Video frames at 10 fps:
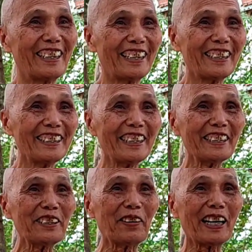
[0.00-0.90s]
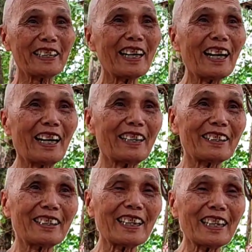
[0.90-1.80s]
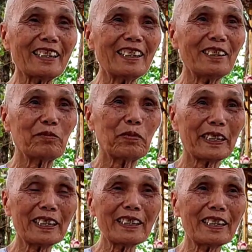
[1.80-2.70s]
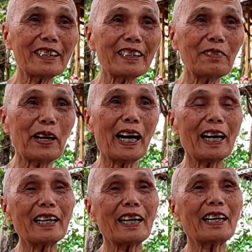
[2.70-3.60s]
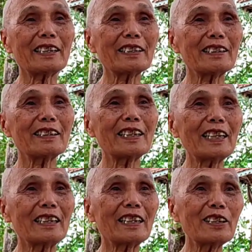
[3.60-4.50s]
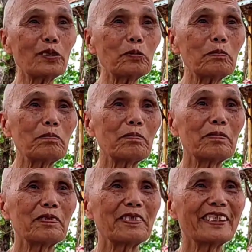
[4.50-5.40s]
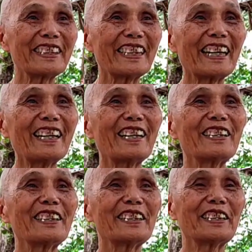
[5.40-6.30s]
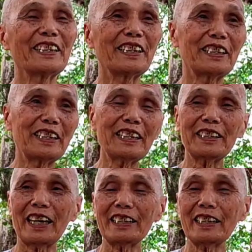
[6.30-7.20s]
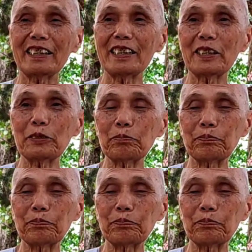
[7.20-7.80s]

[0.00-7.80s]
là thế chiến thứ ba chắc chắc tới mà thế chiến thứ ba là cái đời kết thúc nha như vậy thì